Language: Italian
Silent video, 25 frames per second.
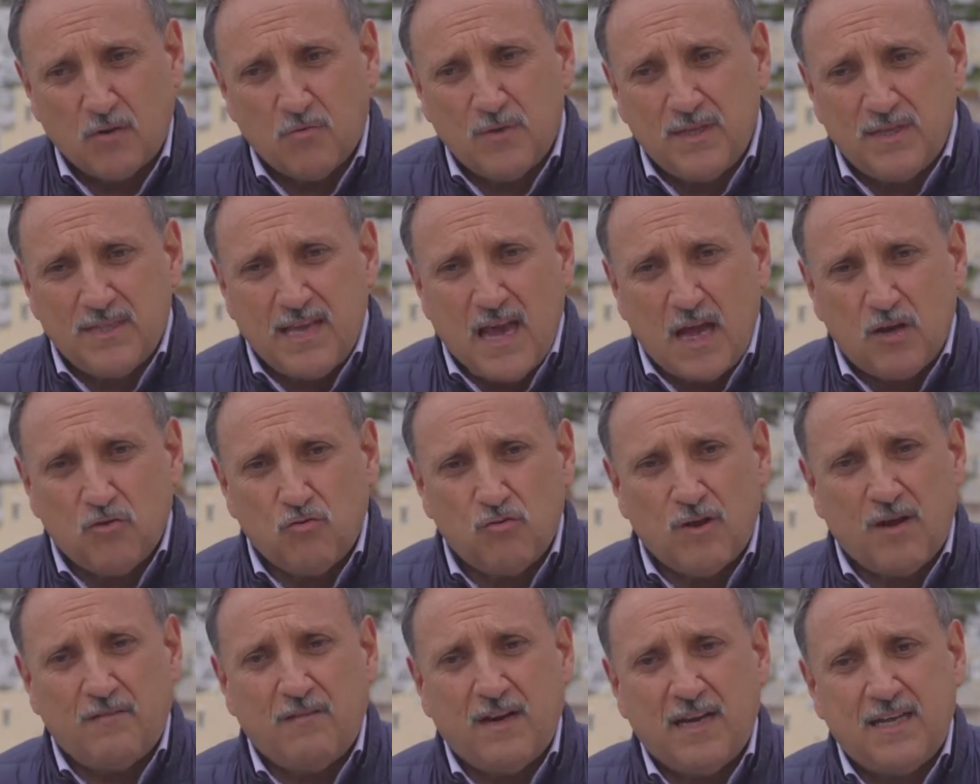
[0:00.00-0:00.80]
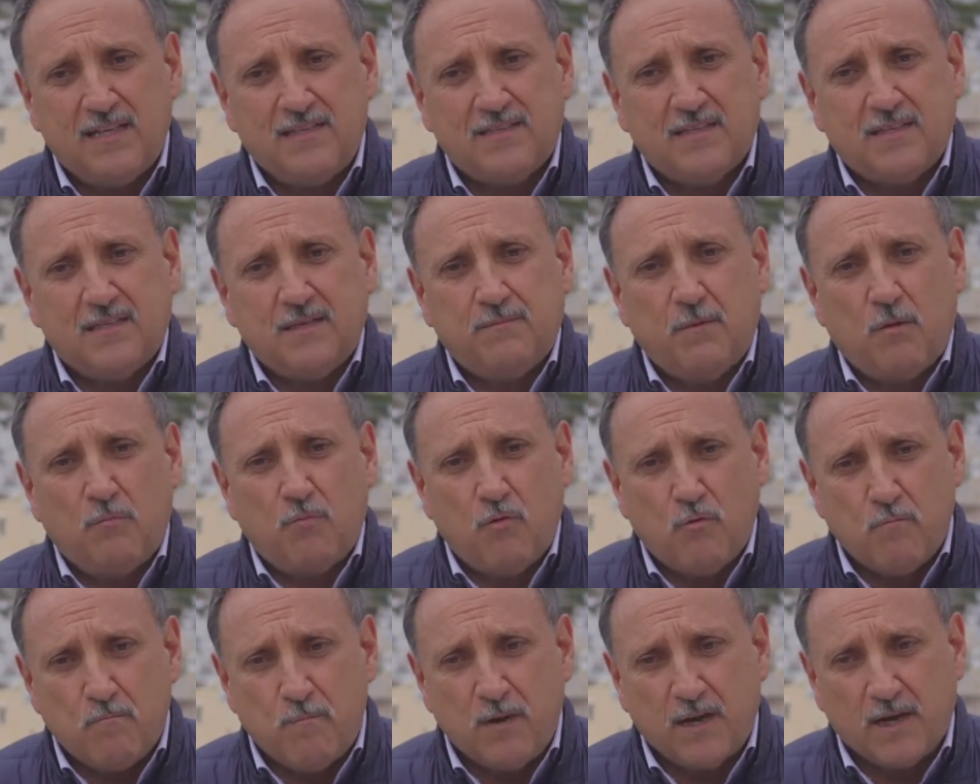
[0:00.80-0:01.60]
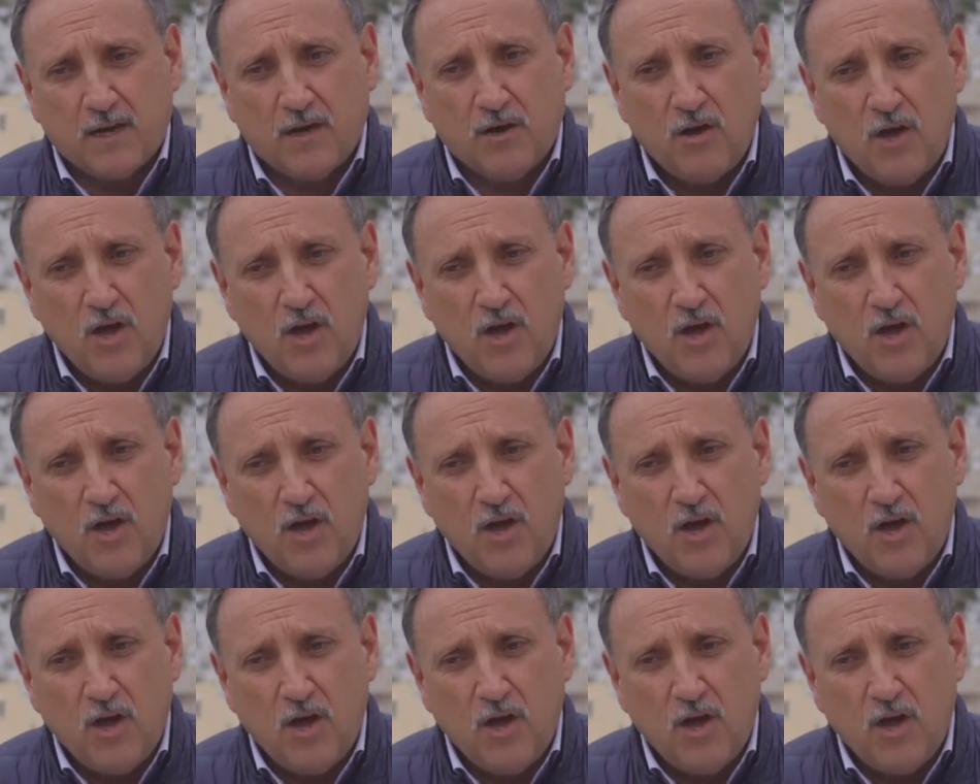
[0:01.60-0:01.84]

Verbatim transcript: Quindi hanno una valenza di tipo pubblico,